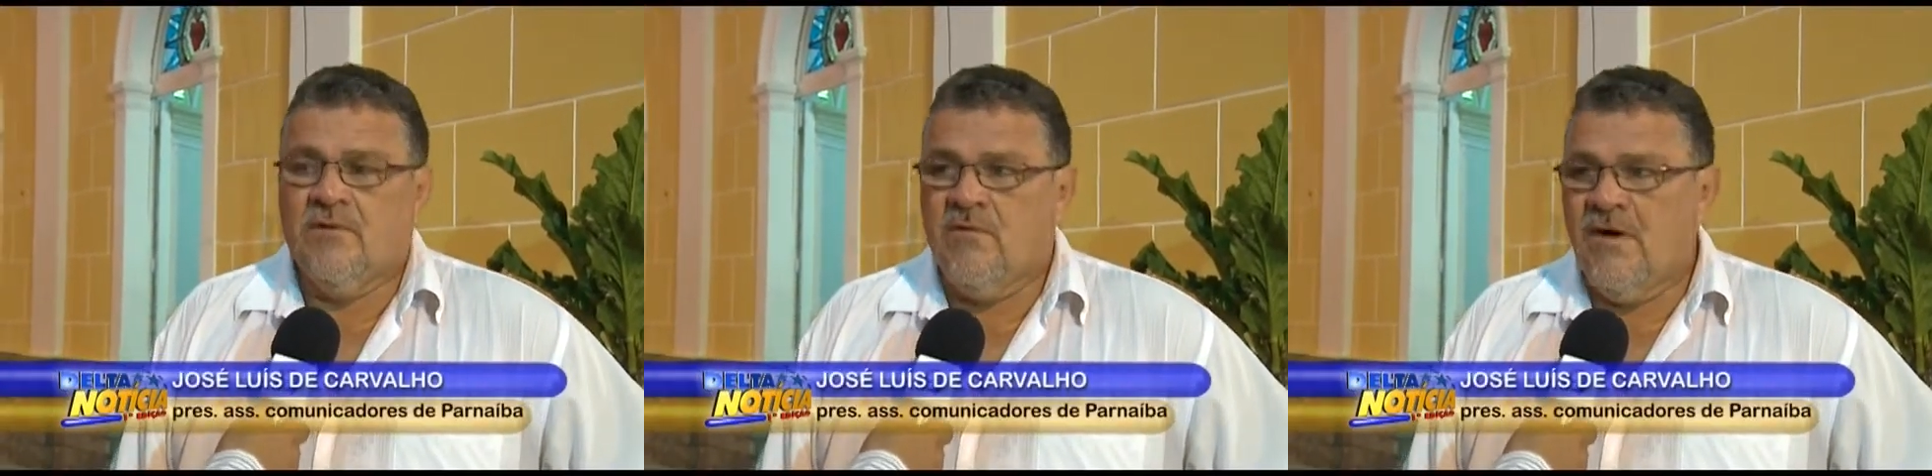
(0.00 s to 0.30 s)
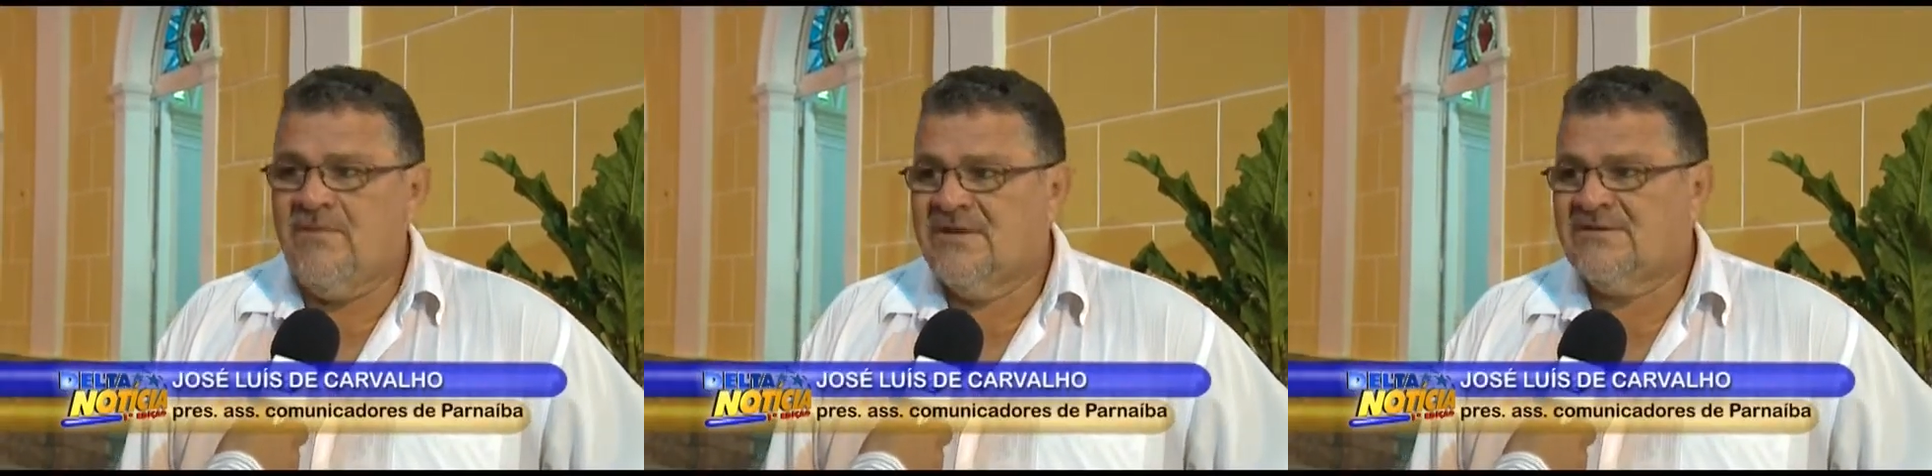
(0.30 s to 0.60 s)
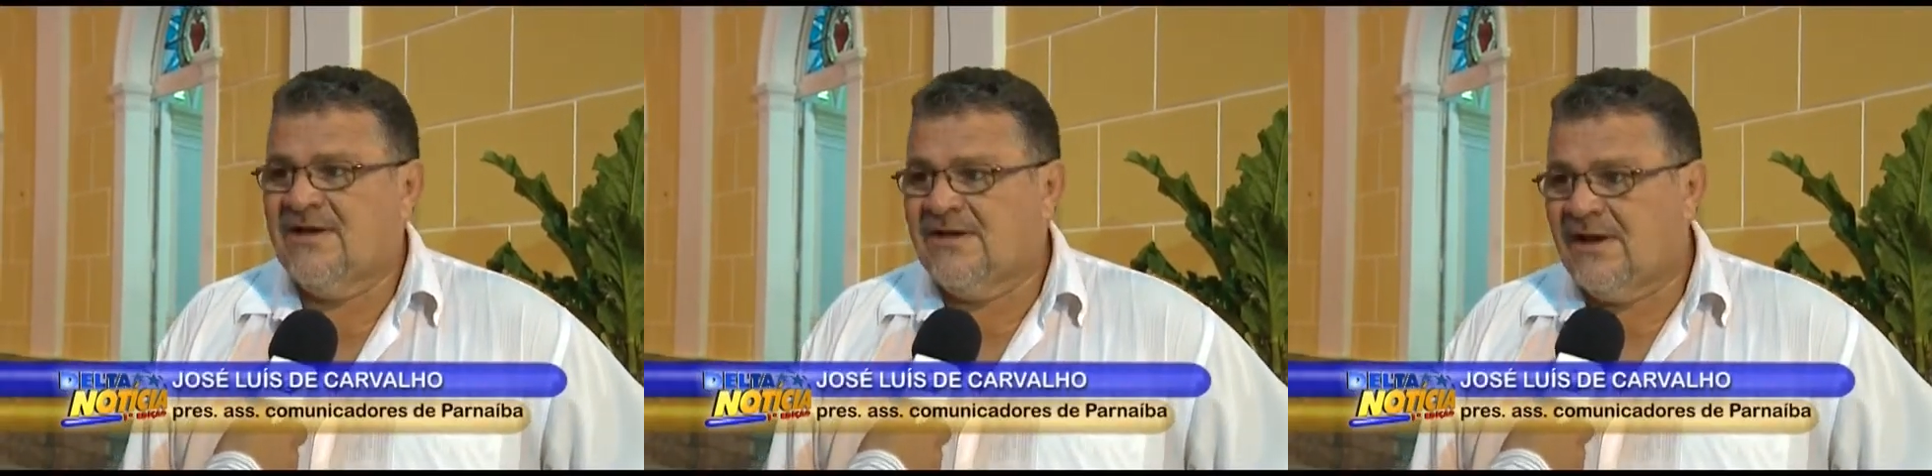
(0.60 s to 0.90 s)
com a
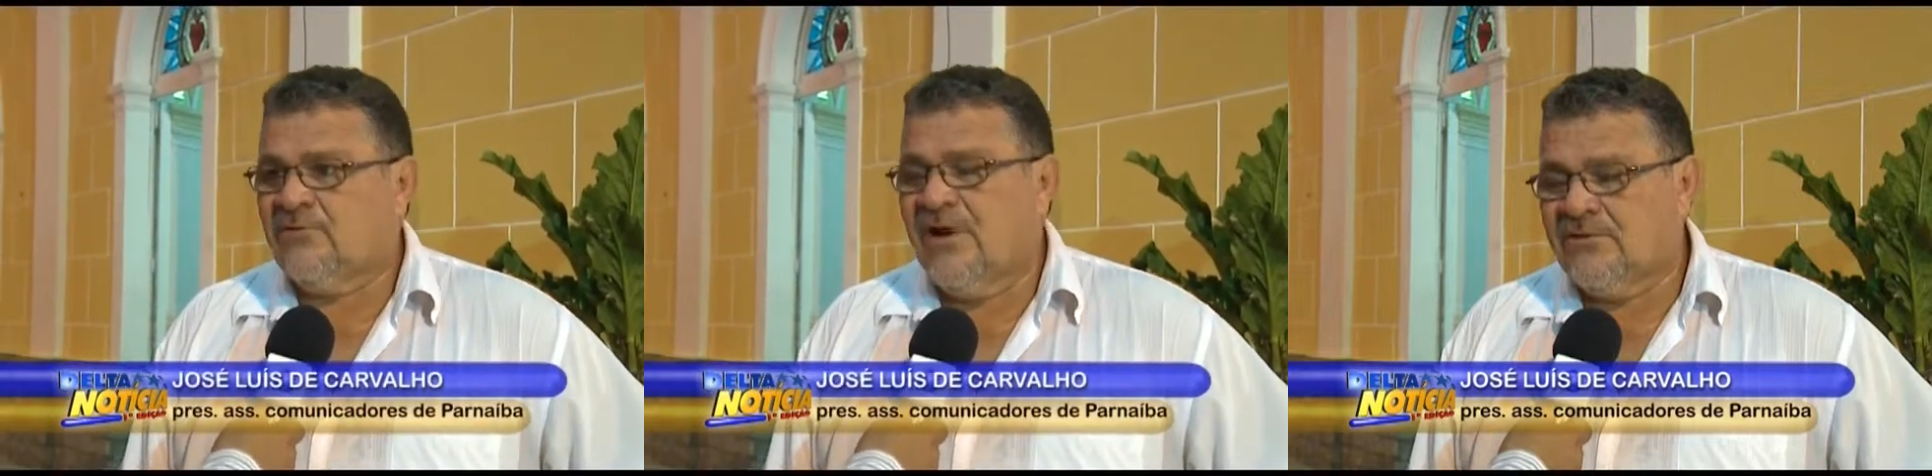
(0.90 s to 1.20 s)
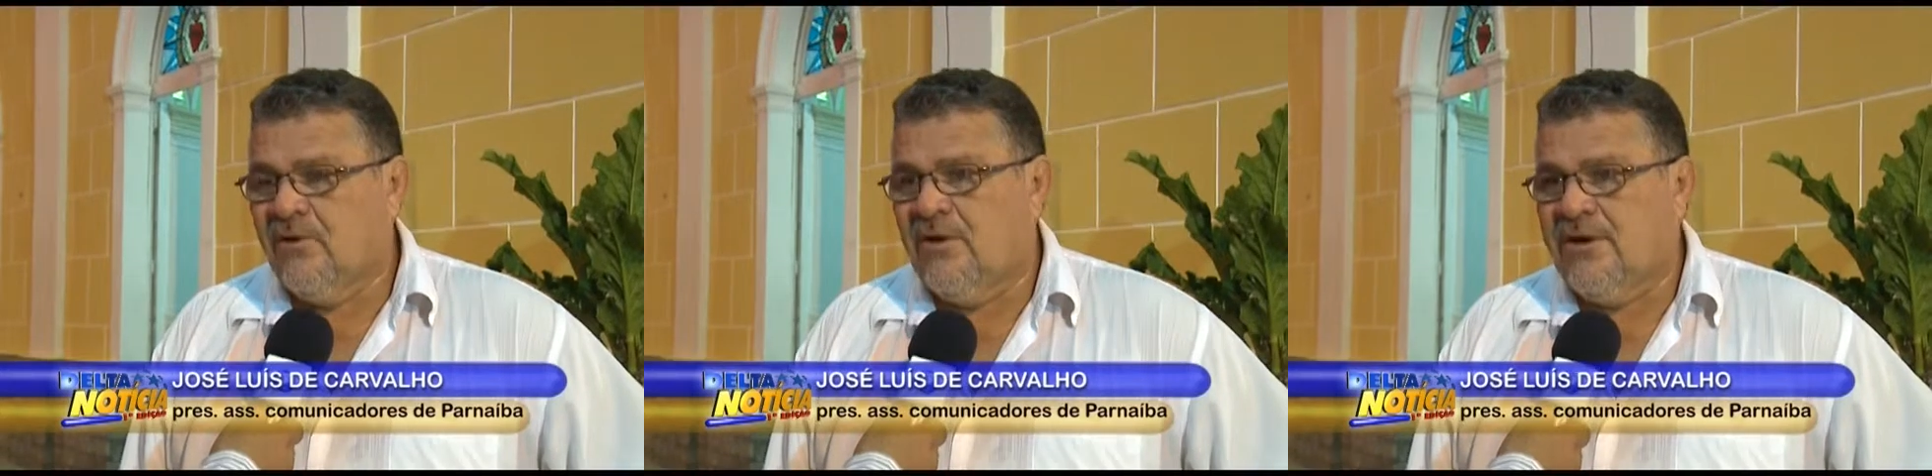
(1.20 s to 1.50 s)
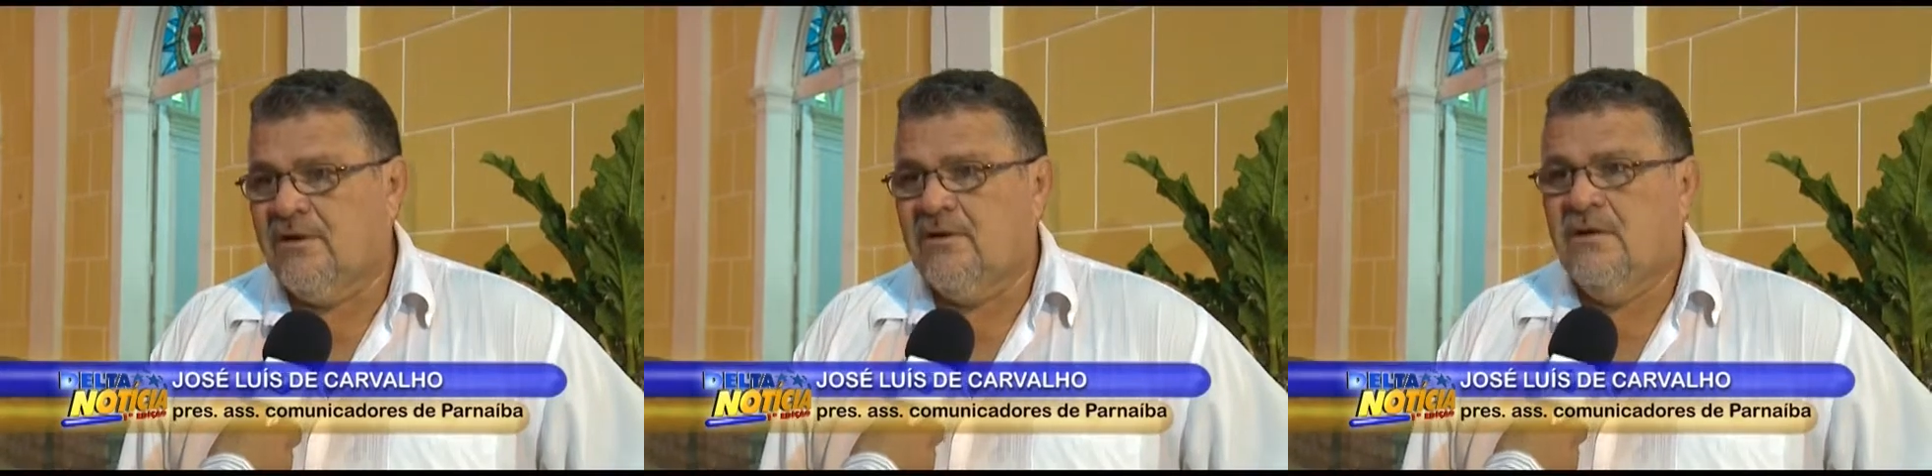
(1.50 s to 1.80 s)
missa gratulatória,